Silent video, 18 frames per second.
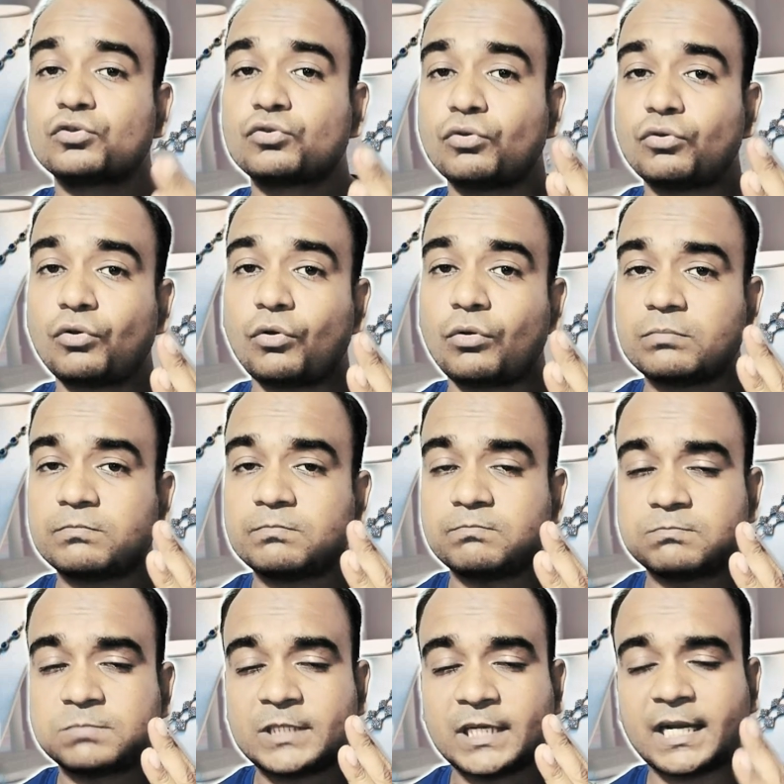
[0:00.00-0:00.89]
তো
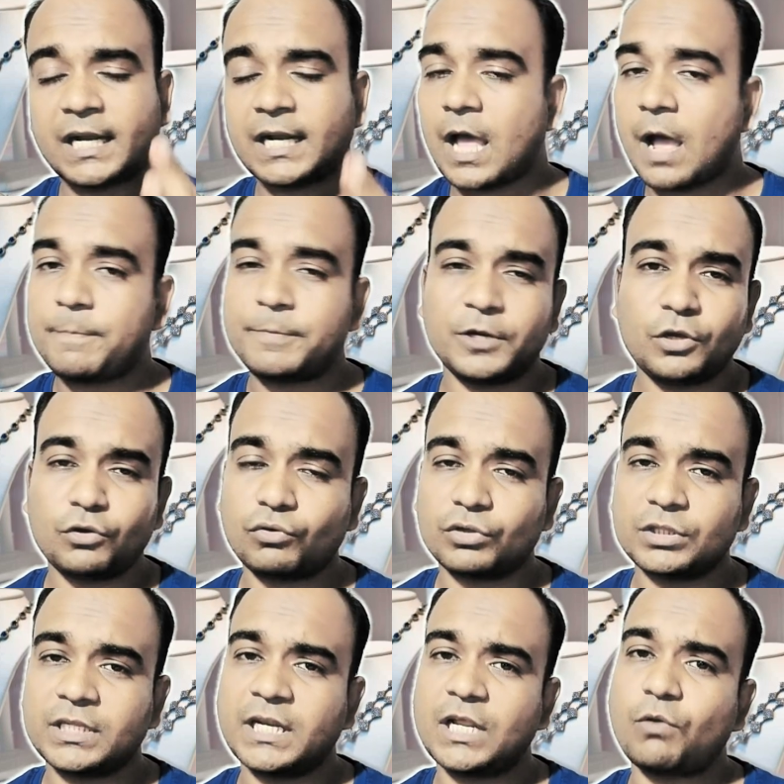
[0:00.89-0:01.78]
সেটা না পেলেও
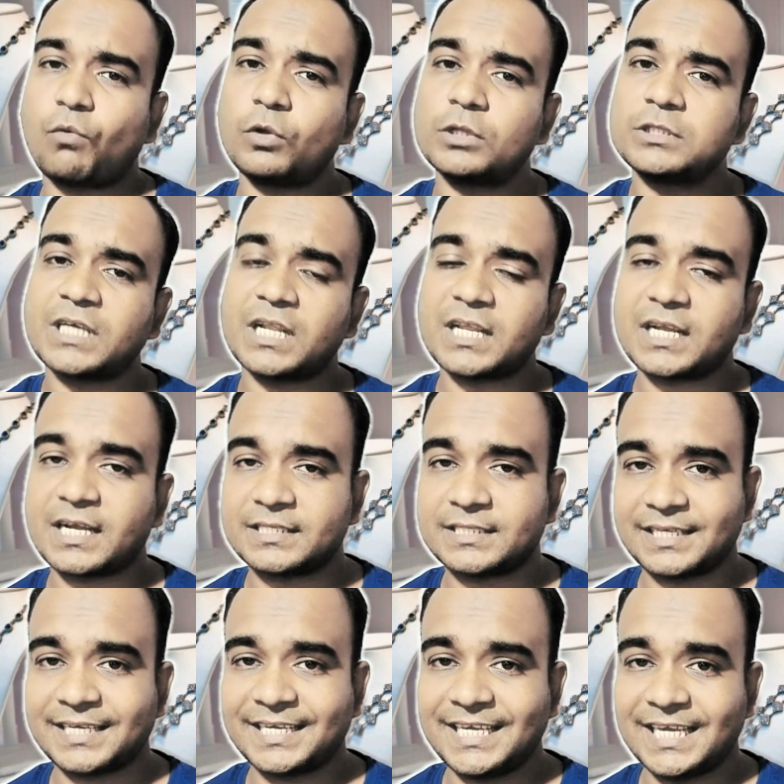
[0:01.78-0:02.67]
ক্ষতি নেই হোলসেলের
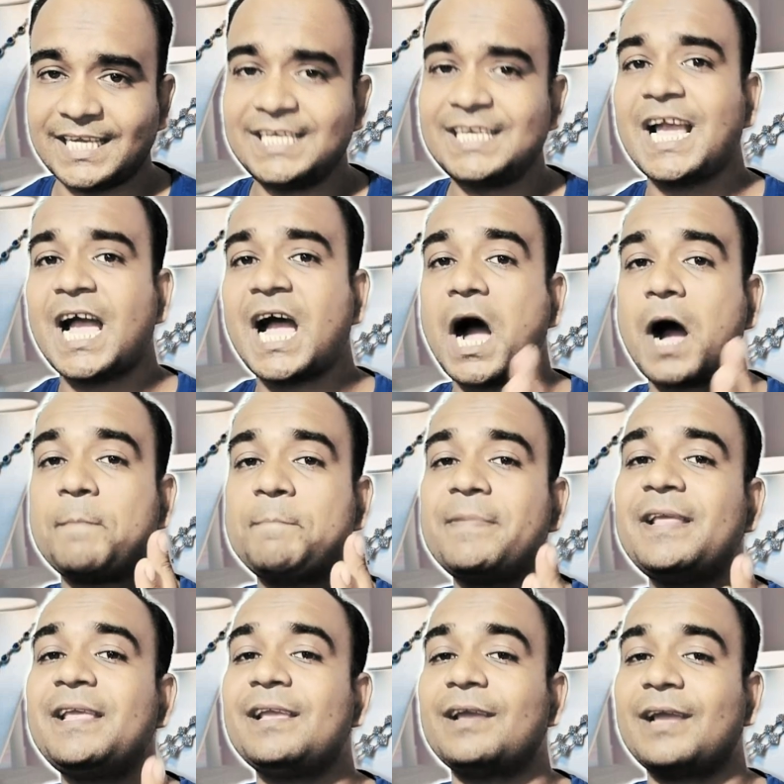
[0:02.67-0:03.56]
কাছে গিয়েই
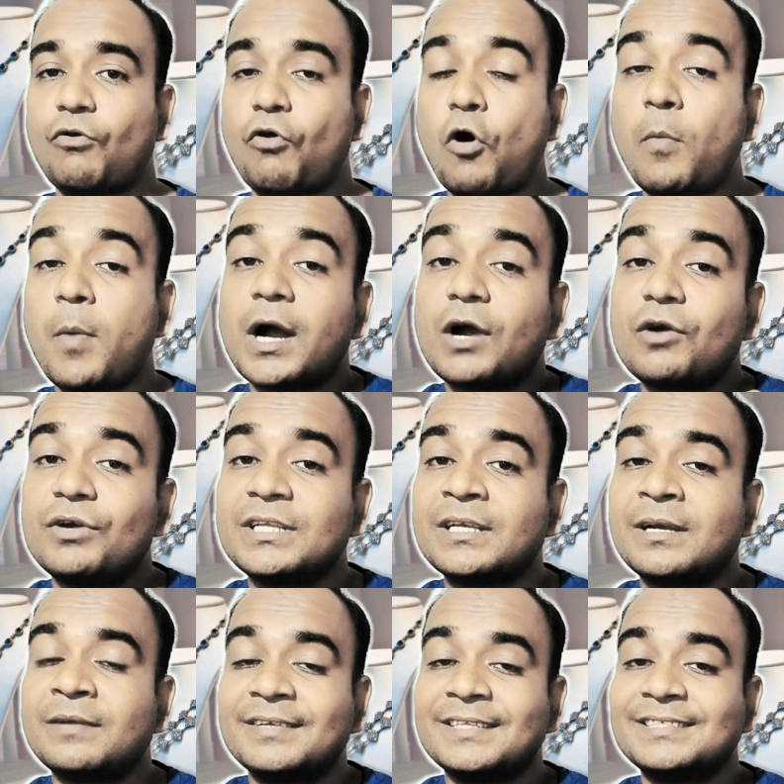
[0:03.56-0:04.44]
আপনি অবাক হয়ে
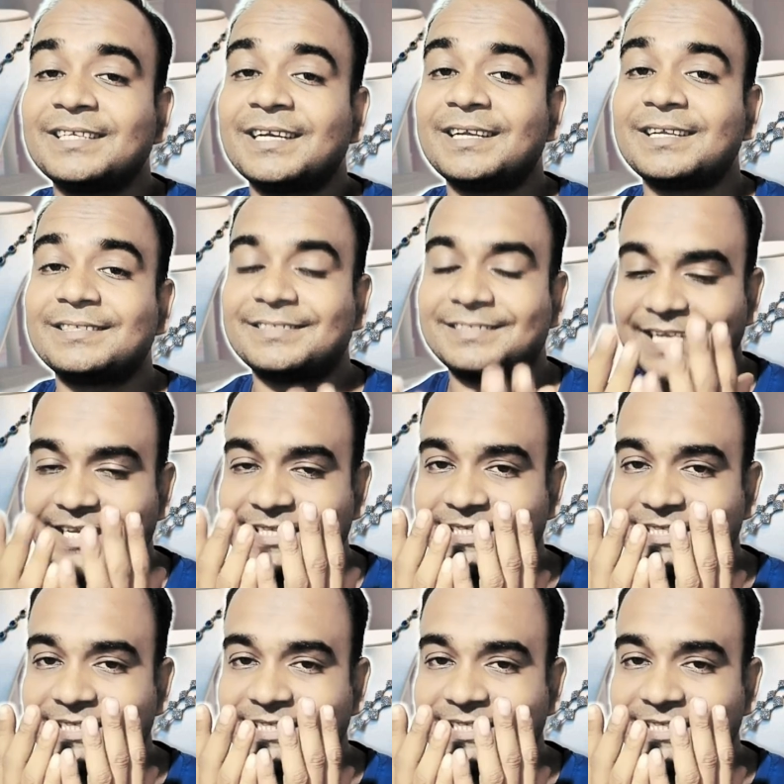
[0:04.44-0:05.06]
যাবেন যে যে